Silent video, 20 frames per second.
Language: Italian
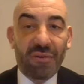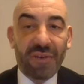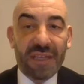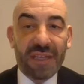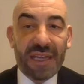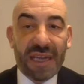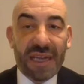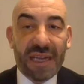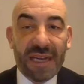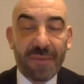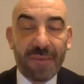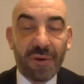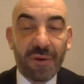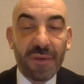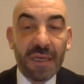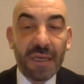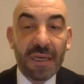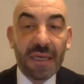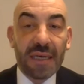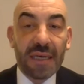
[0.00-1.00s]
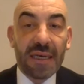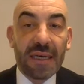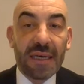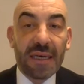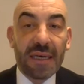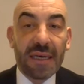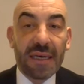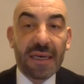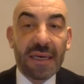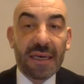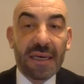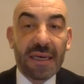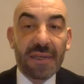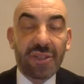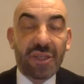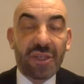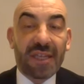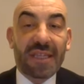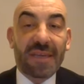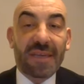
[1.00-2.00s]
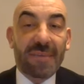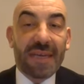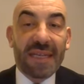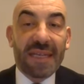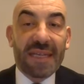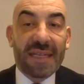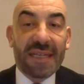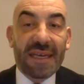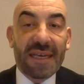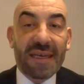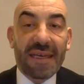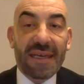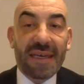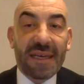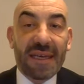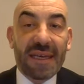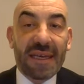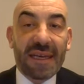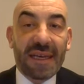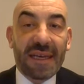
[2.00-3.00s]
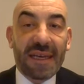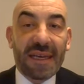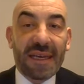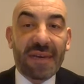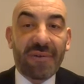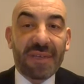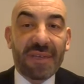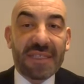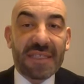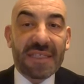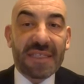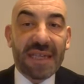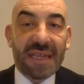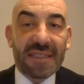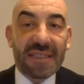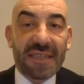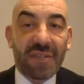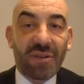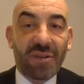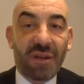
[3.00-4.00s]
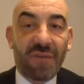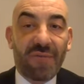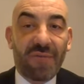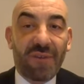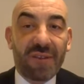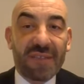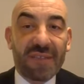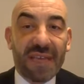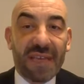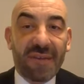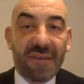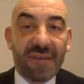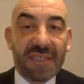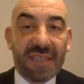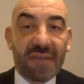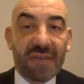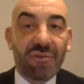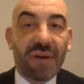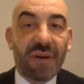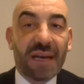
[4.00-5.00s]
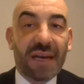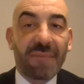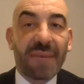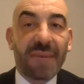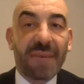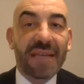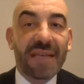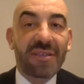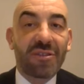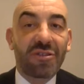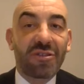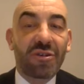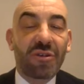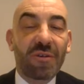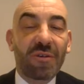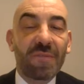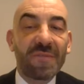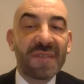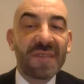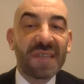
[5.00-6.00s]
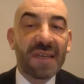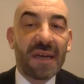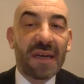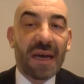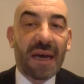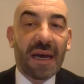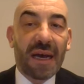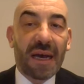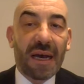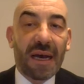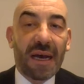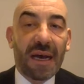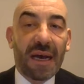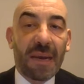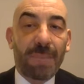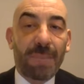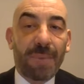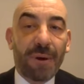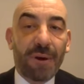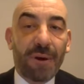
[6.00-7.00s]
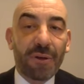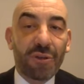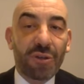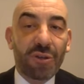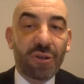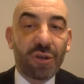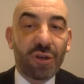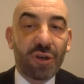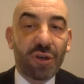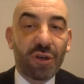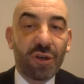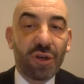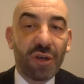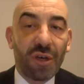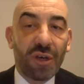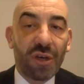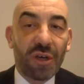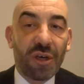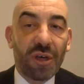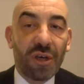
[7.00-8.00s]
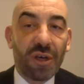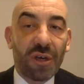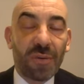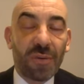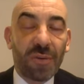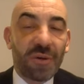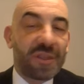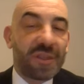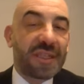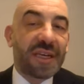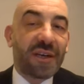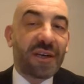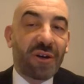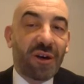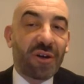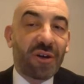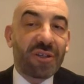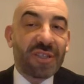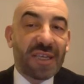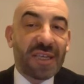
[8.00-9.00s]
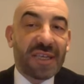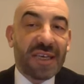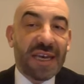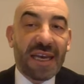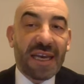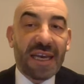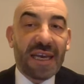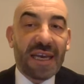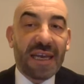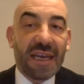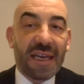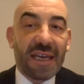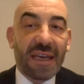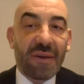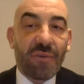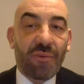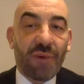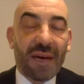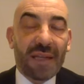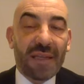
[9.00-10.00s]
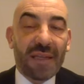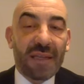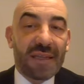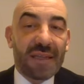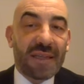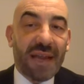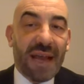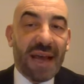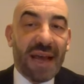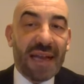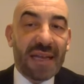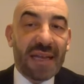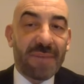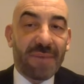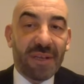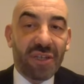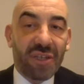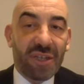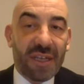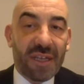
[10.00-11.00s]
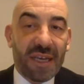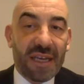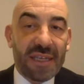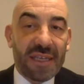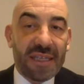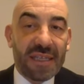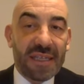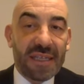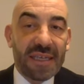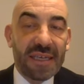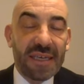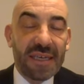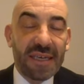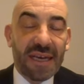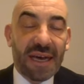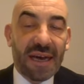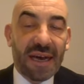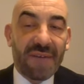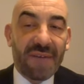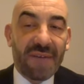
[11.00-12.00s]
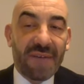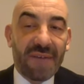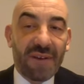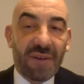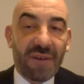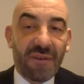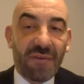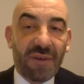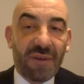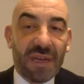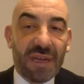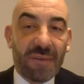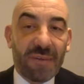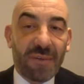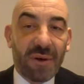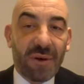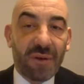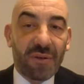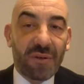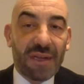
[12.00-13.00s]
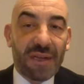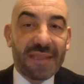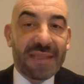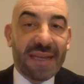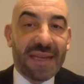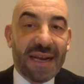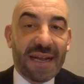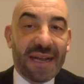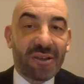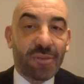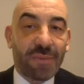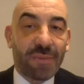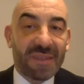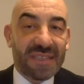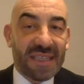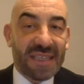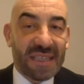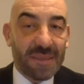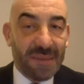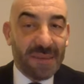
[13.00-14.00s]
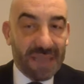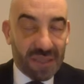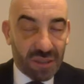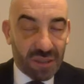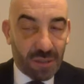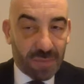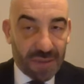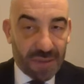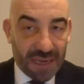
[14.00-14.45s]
lo vedremo. Eh, certamente eh, eh quest- la stagione influenzale di quest'anno ha rimesso a posto eh, molte cose che i, quattro, i, tre anni precedenti avevano in qualche modo alterato pesantemente, sto